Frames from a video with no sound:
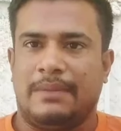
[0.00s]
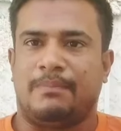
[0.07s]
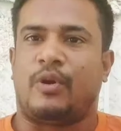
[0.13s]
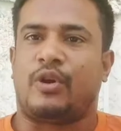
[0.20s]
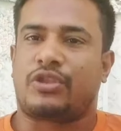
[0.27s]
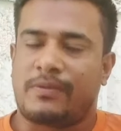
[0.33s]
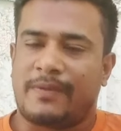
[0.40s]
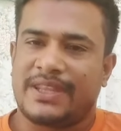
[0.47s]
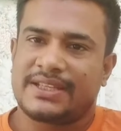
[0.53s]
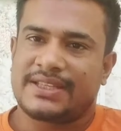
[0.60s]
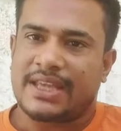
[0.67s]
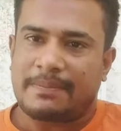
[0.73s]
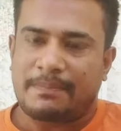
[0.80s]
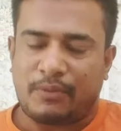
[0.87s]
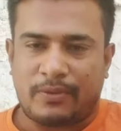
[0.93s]
বর্তমানে
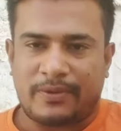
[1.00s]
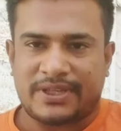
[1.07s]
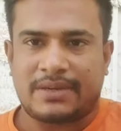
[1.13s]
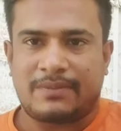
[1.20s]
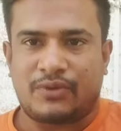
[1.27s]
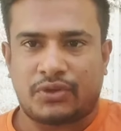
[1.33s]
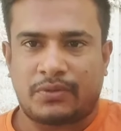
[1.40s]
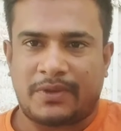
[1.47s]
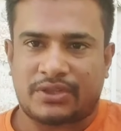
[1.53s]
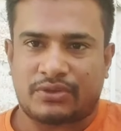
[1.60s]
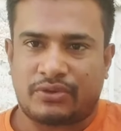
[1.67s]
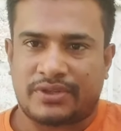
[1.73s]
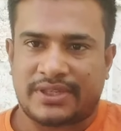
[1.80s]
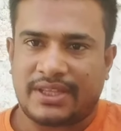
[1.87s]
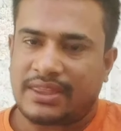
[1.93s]
যারা প্রবাসে বসবাস
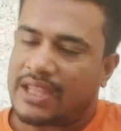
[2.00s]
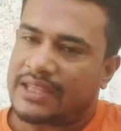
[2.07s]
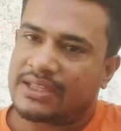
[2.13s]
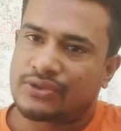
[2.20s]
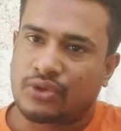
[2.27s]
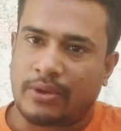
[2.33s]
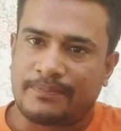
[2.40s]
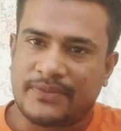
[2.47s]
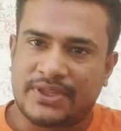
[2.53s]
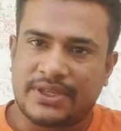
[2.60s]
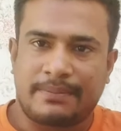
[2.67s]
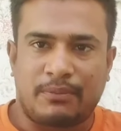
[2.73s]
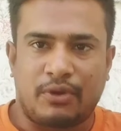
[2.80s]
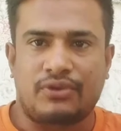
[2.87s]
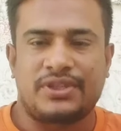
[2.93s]
করছেন তাদের
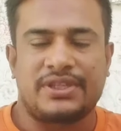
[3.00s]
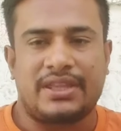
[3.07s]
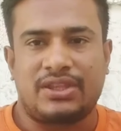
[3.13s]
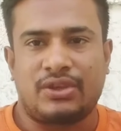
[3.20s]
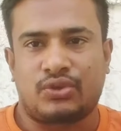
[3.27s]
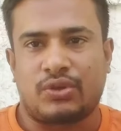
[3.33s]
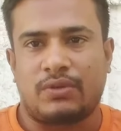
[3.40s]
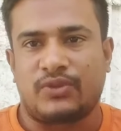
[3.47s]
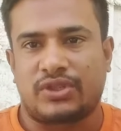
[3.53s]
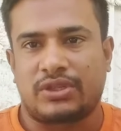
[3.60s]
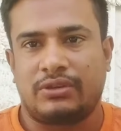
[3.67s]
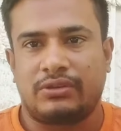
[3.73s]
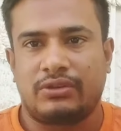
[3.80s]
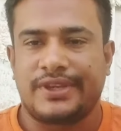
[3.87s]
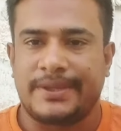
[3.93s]
সবচেয়ে বড় জাতীয় সমস্যা
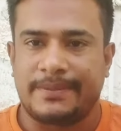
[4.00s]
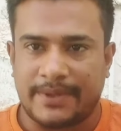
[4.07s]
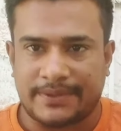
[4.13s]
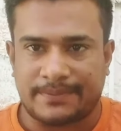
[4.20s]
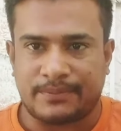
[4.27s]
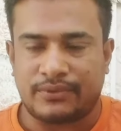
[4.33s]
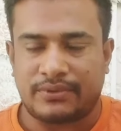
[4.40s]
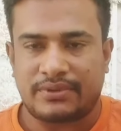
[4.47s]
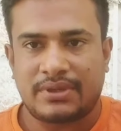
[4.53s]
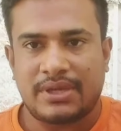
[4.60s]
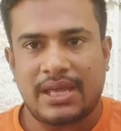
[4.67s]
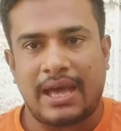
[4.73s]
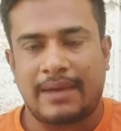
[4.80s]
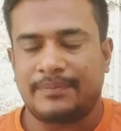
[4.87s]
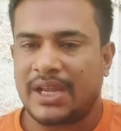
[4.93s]
হলো ই পাসপোর্ট
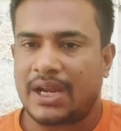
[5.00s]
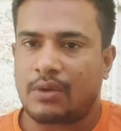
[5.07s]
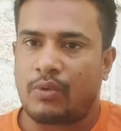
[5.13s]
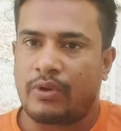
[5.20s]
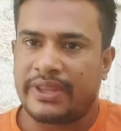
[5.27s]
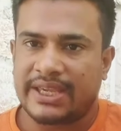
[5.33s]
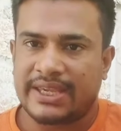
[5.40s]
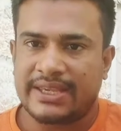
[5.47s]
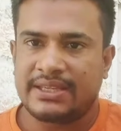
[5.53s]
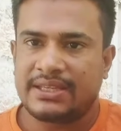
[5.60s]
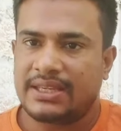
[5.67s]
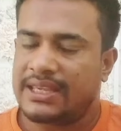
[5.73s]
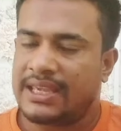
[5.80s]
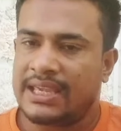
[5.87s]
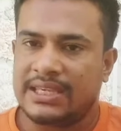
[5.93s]
আপনারা অনেকেই
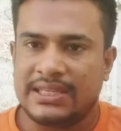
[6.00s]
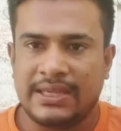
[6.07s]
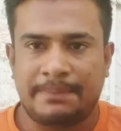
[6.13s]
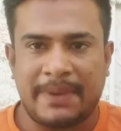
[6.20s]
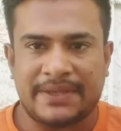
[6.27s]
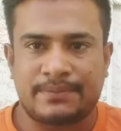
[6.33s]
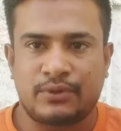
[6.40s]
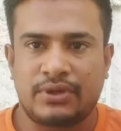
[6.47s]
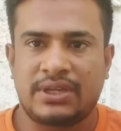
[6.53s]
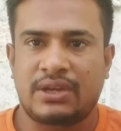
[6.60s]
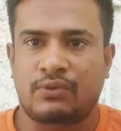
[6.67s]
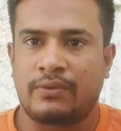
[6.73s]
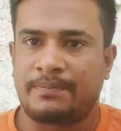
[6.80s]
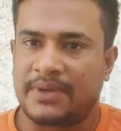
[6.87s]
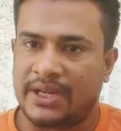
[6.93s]
এই ই পাসপোর্ট নিয়ে
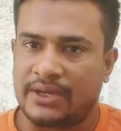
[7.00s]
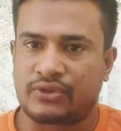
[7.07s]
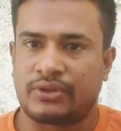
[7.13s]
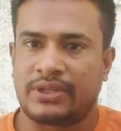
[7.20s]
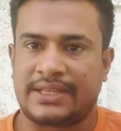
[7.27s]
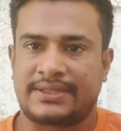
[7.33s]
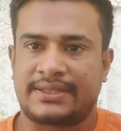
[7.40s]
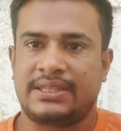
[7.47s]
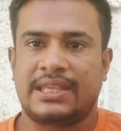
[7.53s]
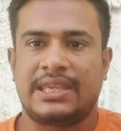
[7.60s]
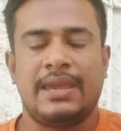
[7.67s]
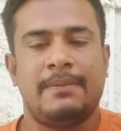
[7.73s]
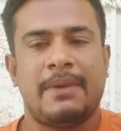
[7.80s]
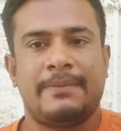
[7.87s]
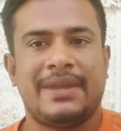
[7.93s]
খুব টেনশনে আছেন
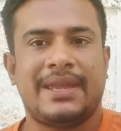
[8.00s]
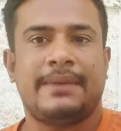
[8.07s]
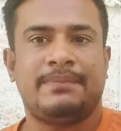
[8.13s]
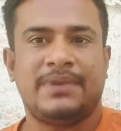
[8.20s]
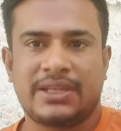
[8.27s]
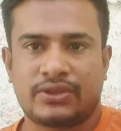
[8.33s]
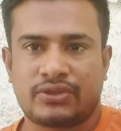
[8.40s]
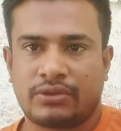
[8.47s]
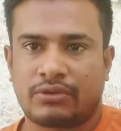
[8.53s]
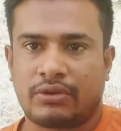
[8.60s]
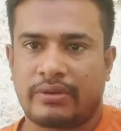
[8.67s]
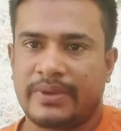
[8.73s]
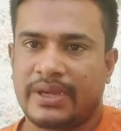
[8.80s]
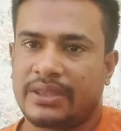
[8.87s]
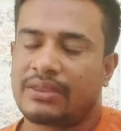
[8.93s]
কিভাবে অ্যাপ্লিকেশন
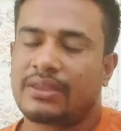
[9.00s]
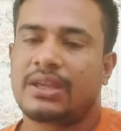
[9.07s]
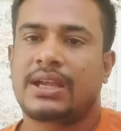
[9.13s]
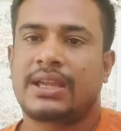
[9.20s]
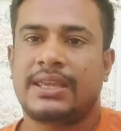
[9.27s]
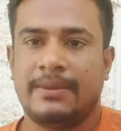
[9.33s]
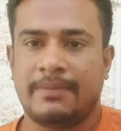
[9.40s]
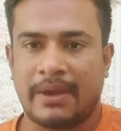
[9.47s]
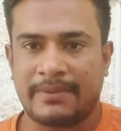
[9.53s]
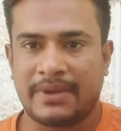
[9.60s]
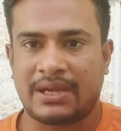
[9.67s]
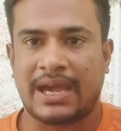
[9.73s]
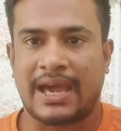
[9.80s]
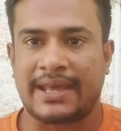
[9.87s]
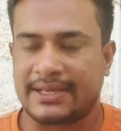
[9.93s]
করবেন কিভাবে
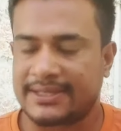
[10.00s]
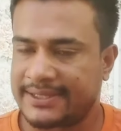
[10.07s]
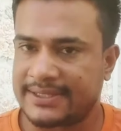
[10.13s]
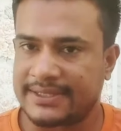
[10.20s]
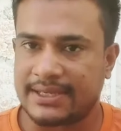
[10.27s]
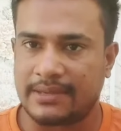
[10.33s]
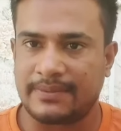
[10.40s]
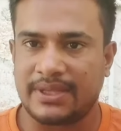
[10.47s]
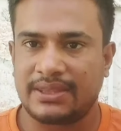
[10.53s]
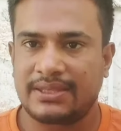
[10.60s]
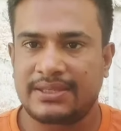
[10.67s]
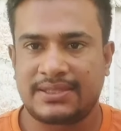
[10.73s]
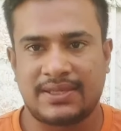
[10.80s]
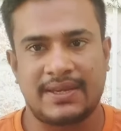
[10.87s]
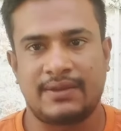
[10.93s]
কার কাছে যাবেন
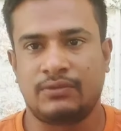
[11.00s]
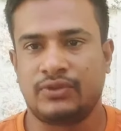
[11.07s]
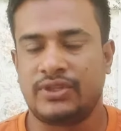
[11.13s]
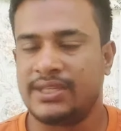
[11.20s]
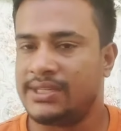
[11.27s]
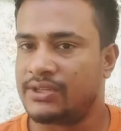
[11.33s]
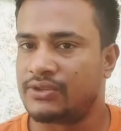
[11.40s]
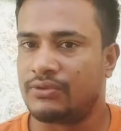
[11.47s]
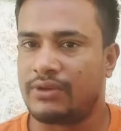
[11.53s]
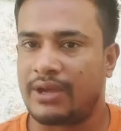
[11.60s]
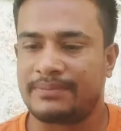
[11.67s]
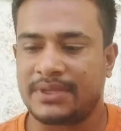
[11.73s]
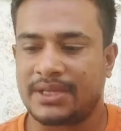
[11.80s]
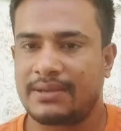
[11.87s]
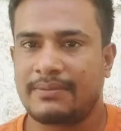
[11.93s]
সেই জিনিসগুলো
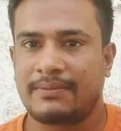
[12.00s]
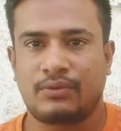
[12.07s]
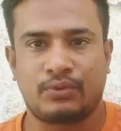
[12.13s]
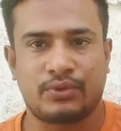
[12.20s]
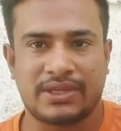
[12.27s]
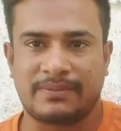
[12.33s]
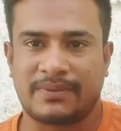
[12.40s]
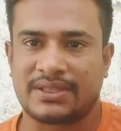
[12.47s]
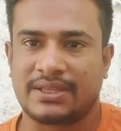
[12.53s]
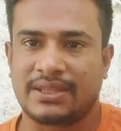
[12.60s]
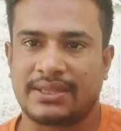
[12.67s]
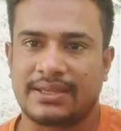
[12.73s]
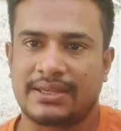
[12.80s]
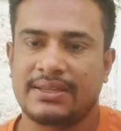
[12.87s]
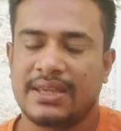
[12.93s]
আপনারা খুঁজে পাচ্ছেন
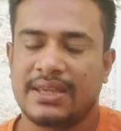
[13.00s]
না